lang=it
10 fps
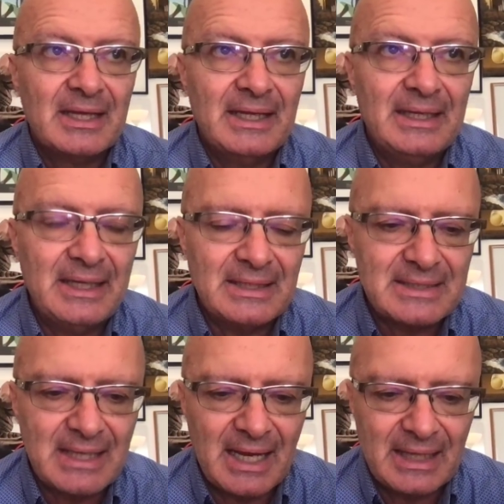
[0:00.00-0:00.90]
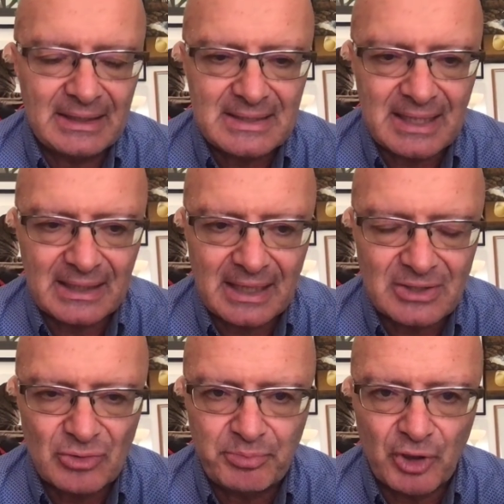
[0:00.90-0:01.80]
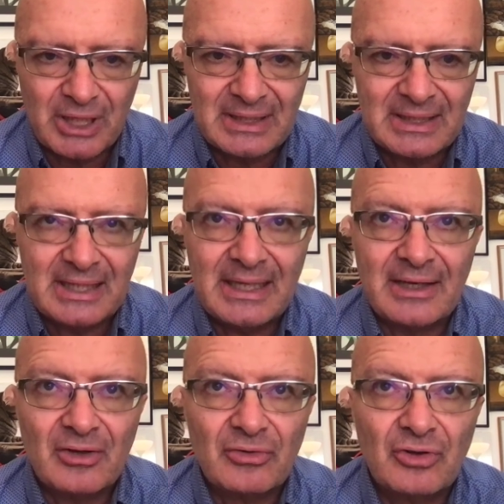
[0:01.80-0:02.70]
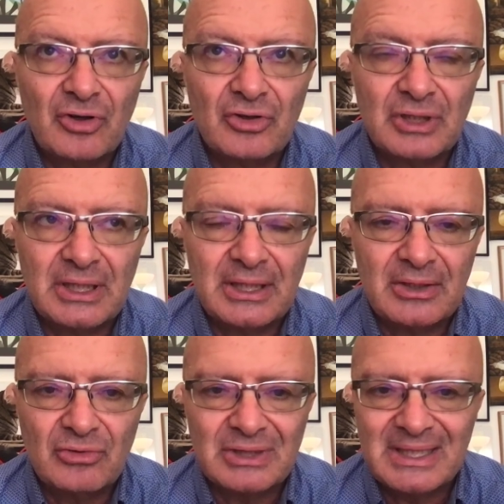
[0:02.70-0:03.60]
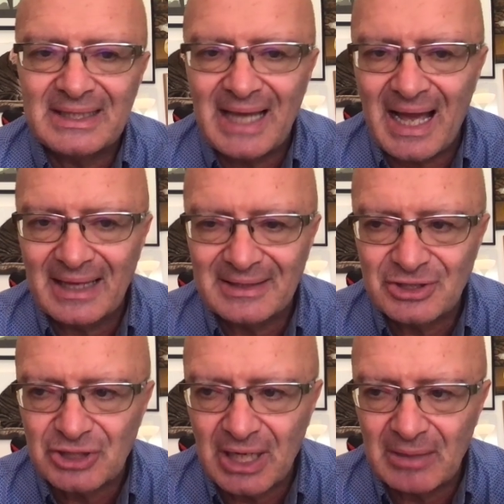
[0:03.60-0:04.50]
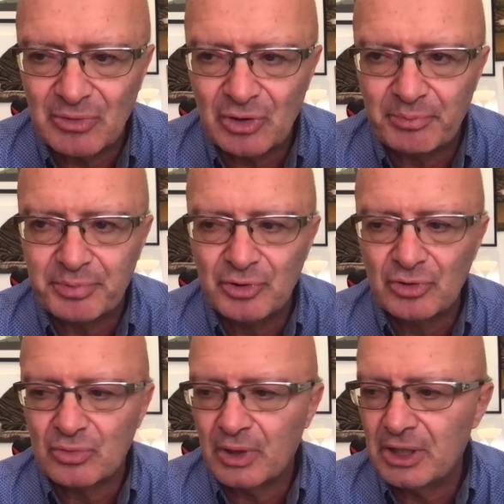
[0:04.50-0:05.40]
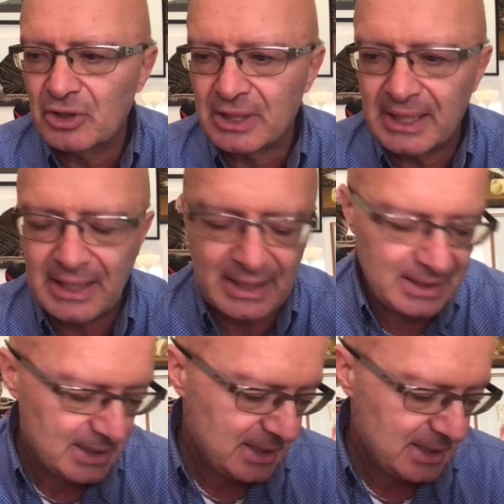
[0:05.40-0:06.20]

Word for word: inizia a distaccarsi un pochettino, non, non ti dà diciamo, più quello che